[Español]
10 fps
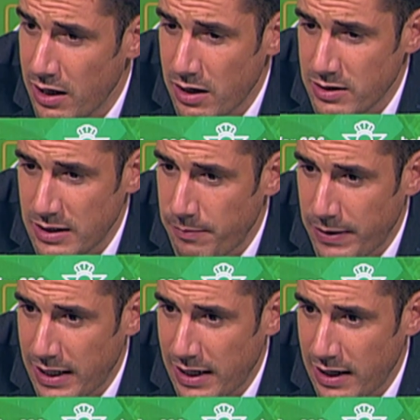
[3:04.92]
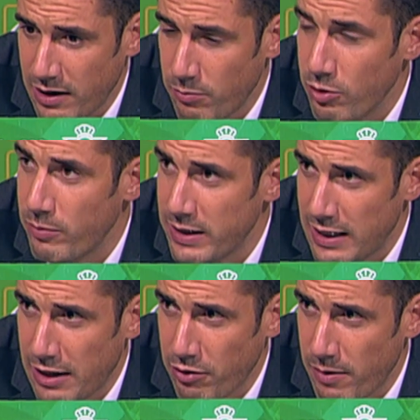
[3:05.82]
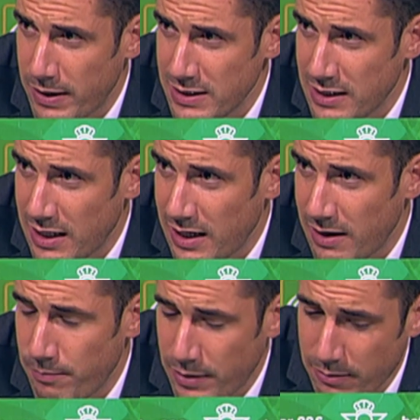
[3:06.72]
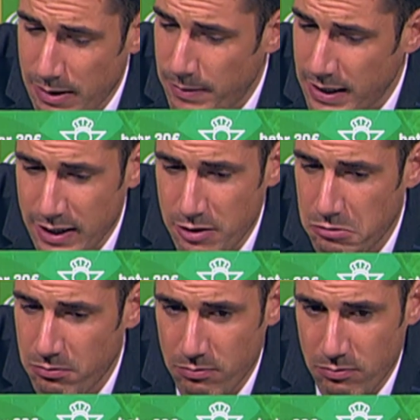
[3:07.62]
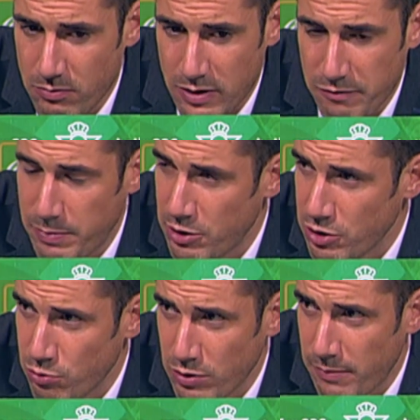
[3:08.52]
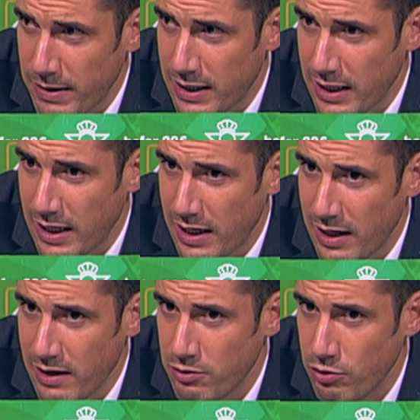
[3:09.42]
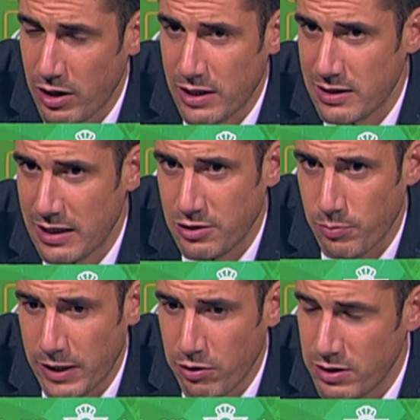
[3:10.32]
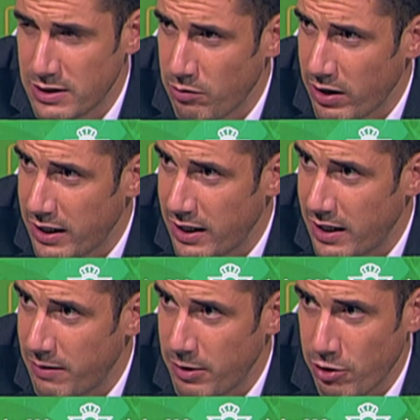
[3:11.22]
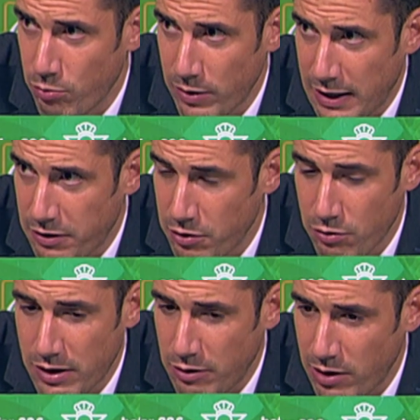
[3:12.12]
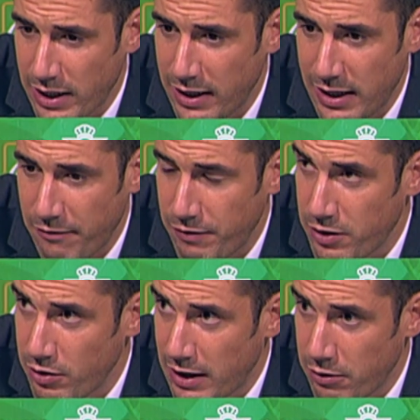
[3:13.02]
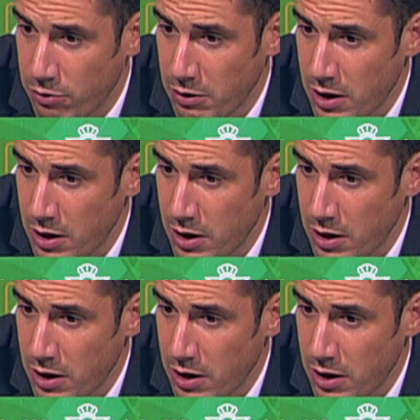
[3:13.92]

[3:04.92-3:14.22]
siempre, como comenté en la rueda de prensa previa al partido, respeto absolutamente todas las opiniones de cualquier medio de comunicación, de cualquier aficionado,